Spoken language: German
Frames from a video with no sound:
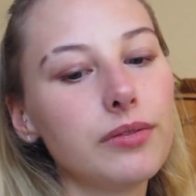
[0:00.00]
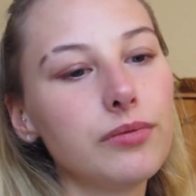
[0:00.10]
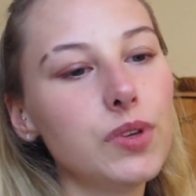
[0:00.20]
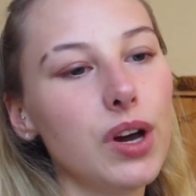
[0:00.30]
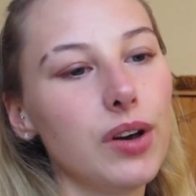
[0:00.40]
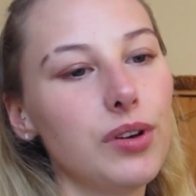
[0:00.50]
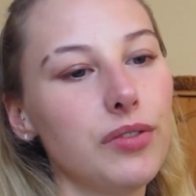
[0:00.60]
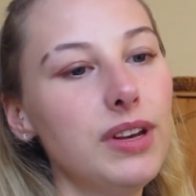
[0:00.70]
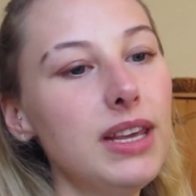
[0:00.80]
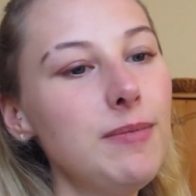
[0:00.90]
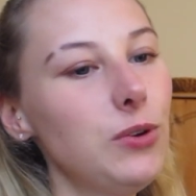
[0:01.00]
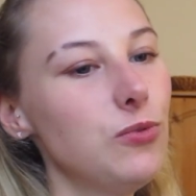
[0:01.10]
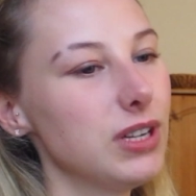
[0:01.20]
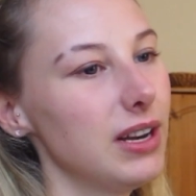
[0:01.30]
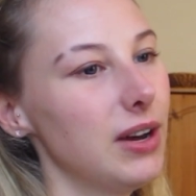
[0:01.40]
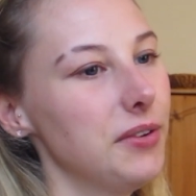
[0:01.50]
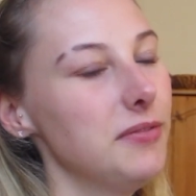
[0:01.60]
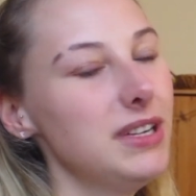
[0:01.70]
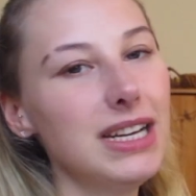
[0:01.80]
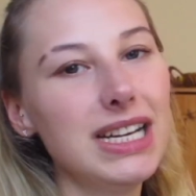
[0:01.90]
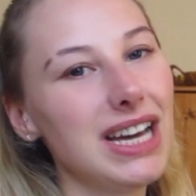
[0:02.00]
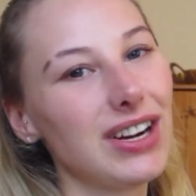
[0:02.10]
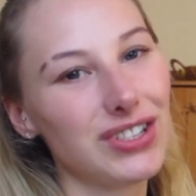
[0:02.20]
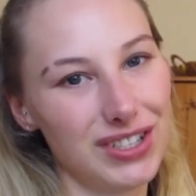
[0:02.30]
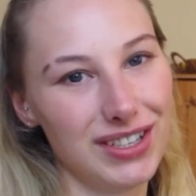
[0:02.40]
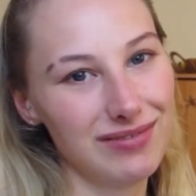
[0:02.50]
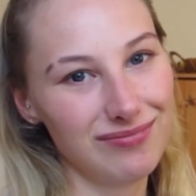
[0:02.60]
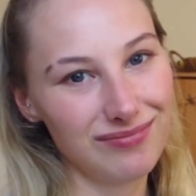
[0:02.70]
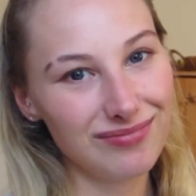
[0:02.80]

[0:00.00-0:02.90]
ja, hoffentlich mit guter Laune wieder in den Tag starten.